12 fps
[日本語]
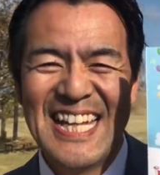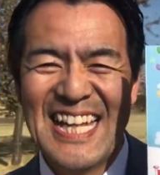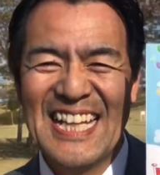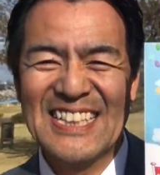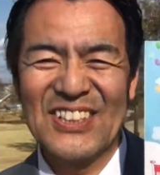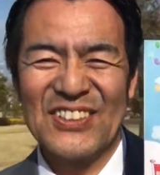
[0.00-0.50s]

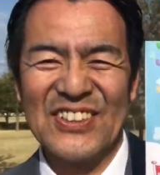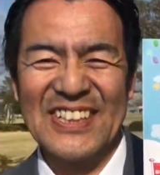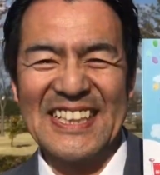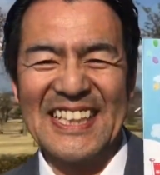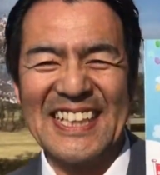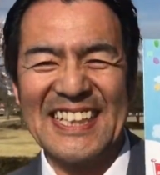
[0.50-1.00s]
え外
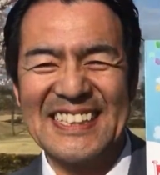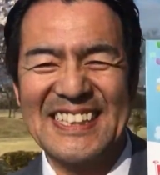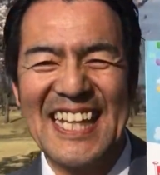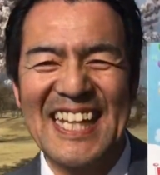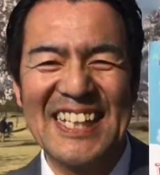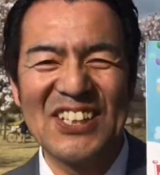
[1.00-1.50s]
に出てき
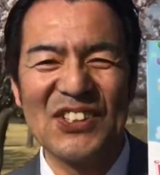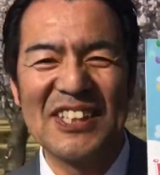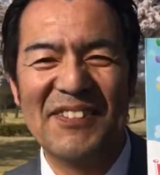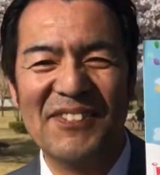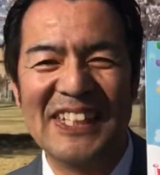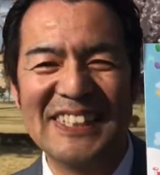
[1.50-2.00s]
て撮っ
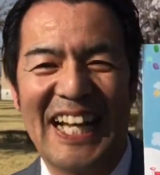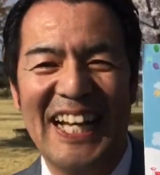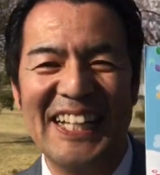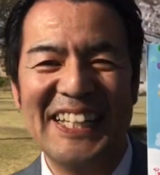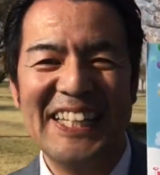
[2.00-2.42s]
てみました、